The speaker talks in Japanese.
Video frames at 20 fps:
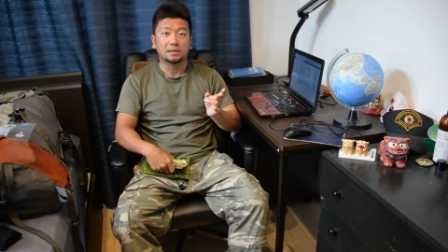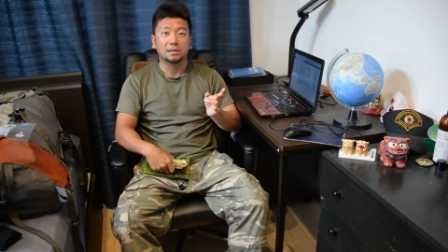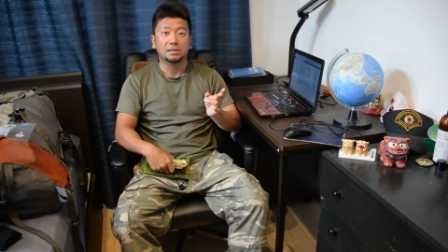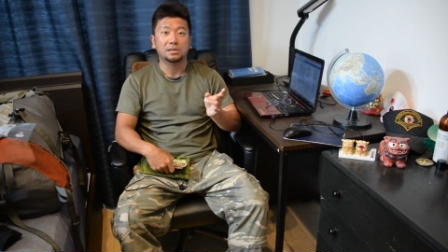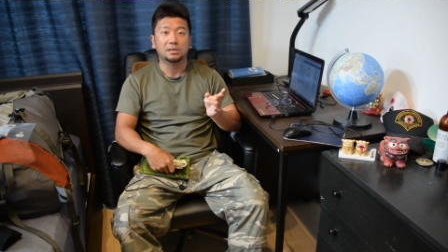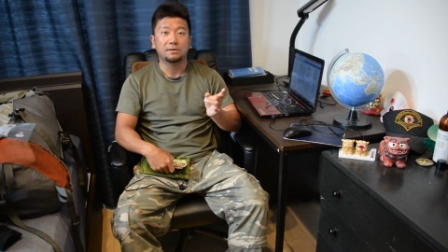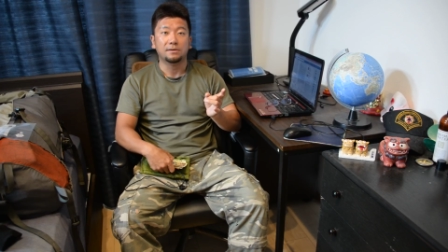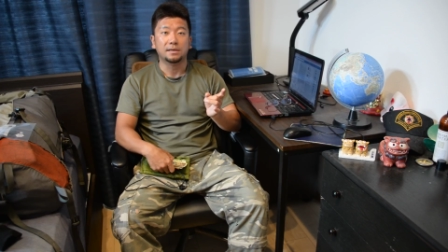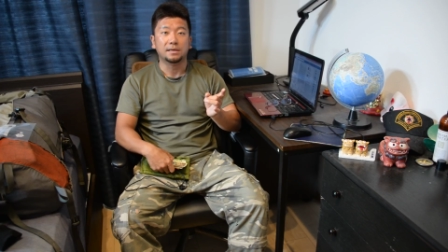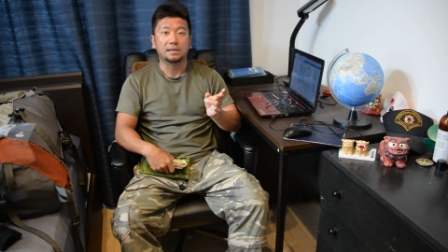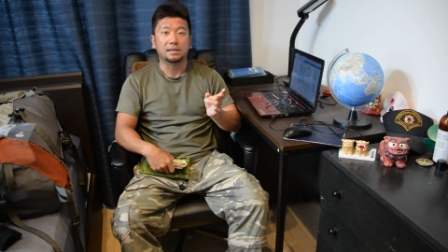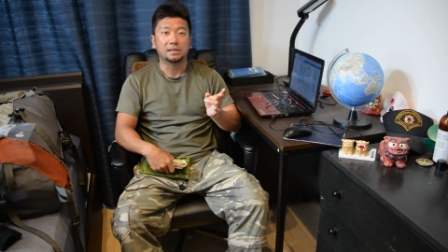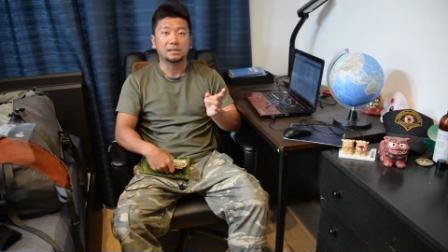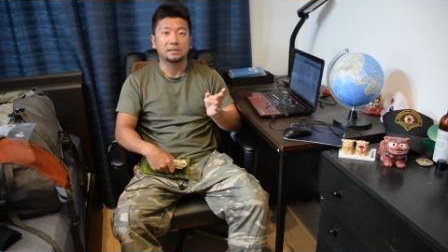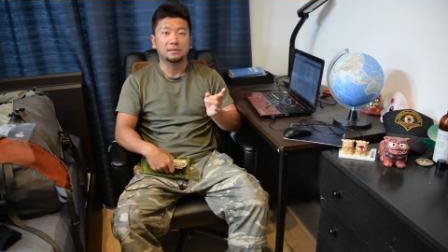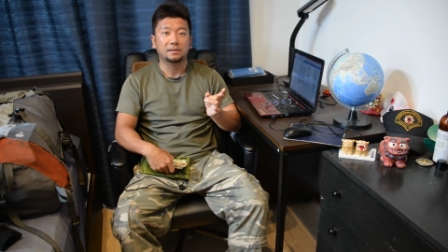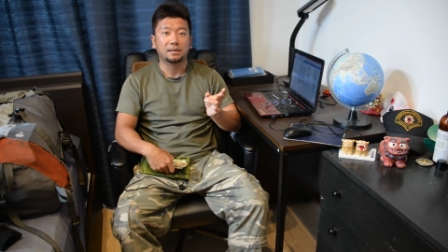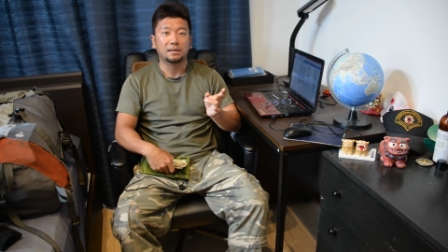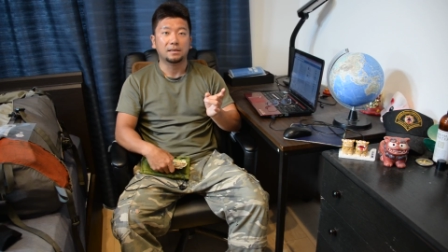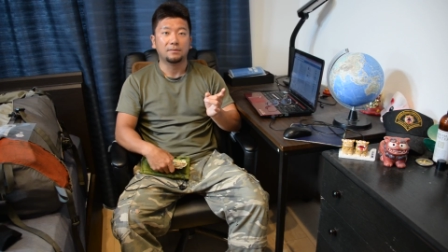感したわけで
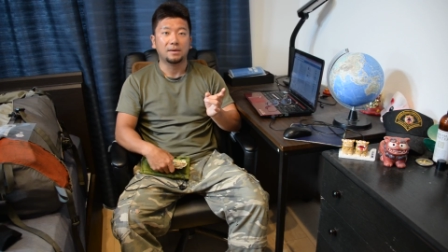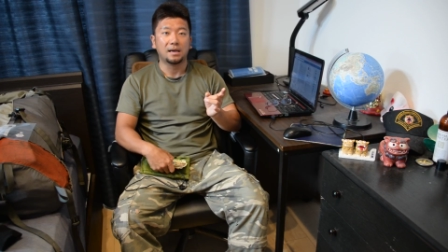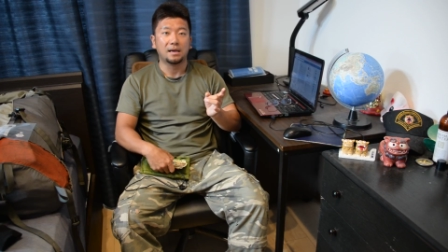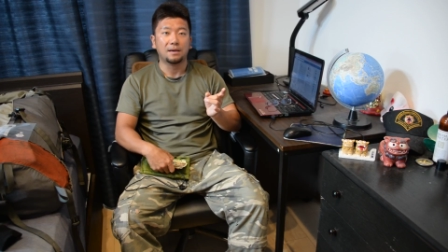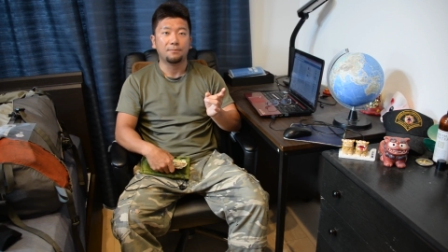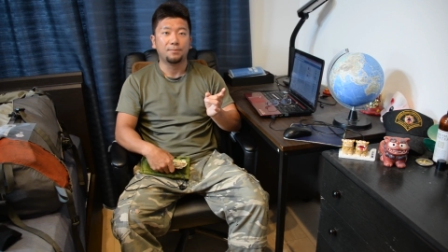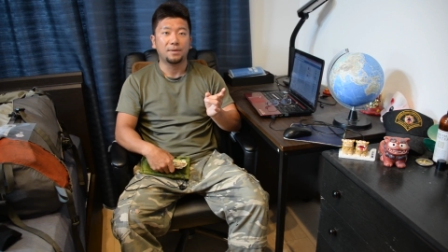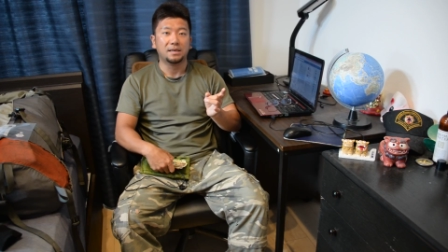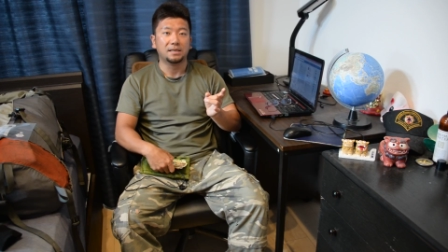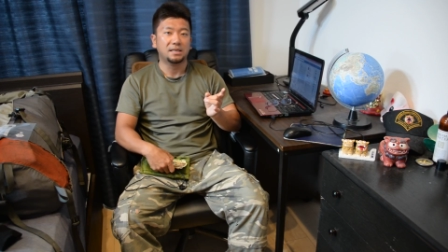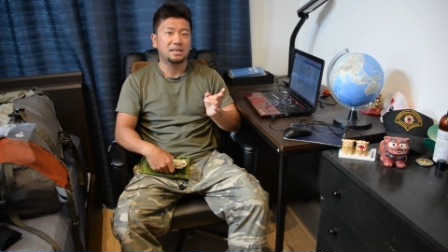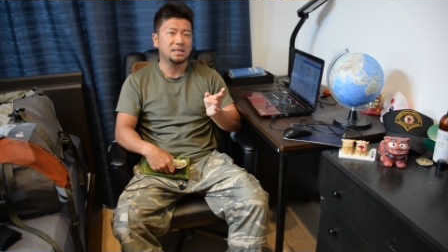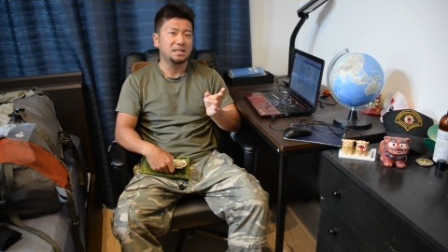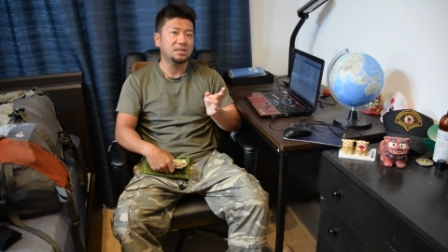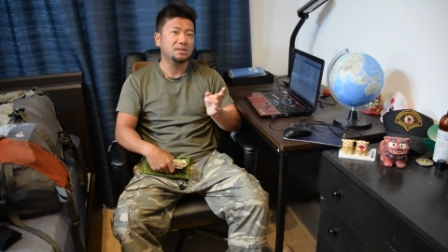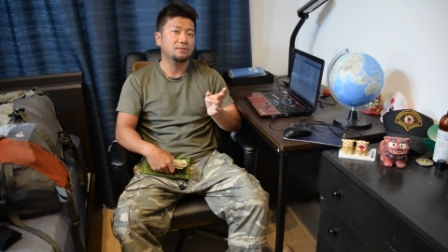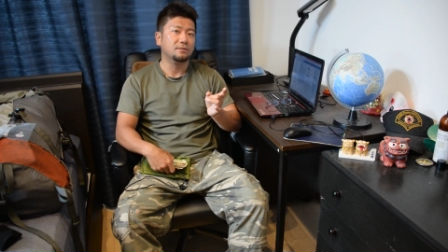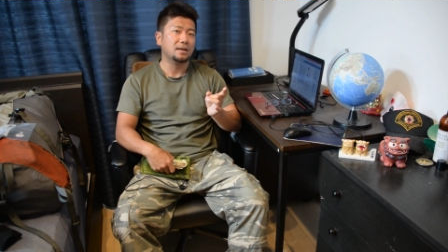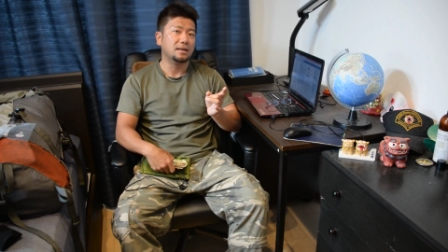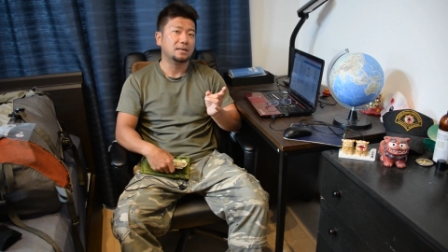すただまあやっぱり記
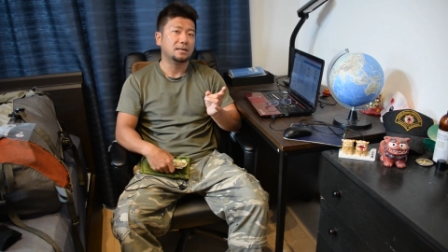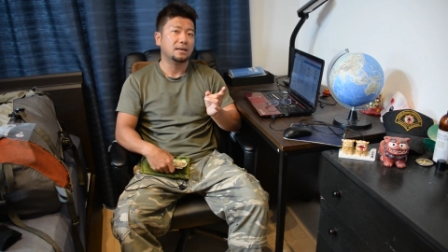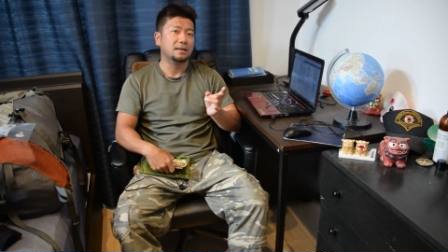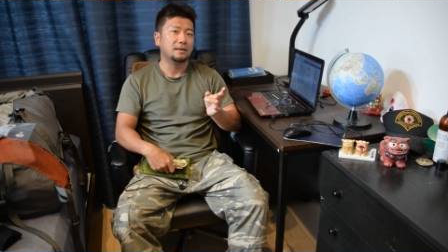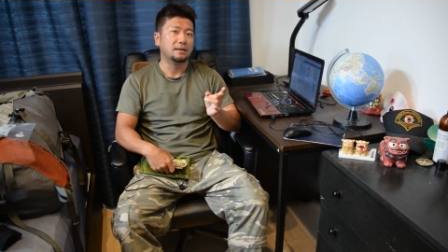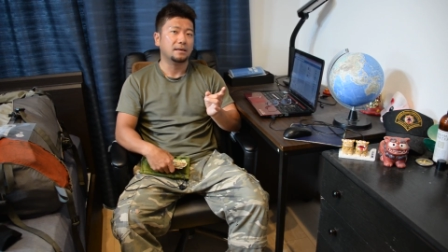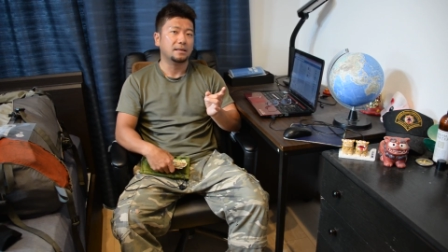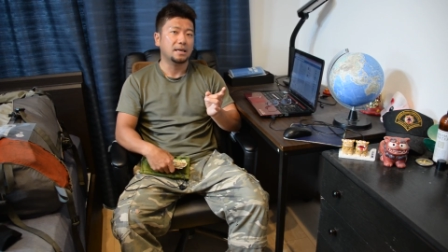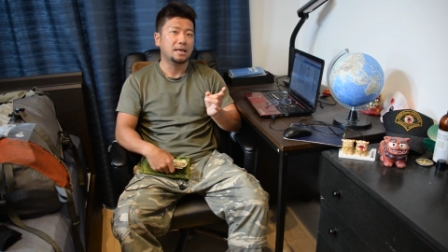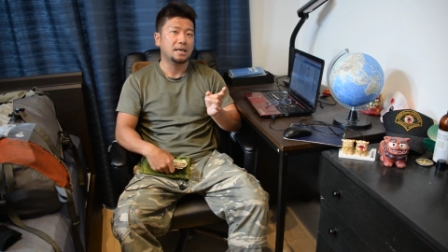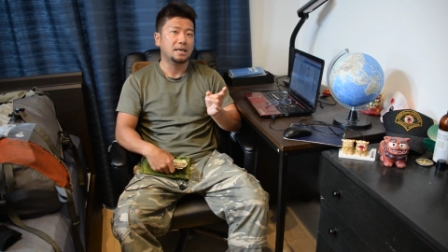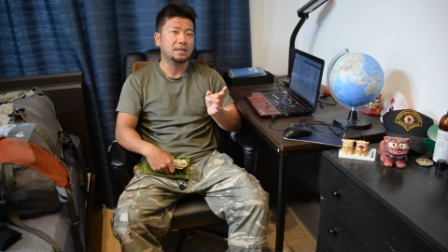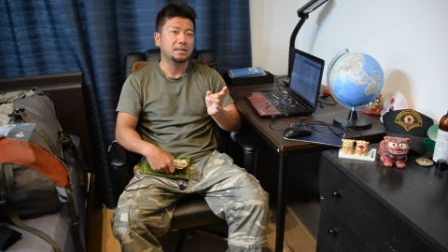事の書き方がね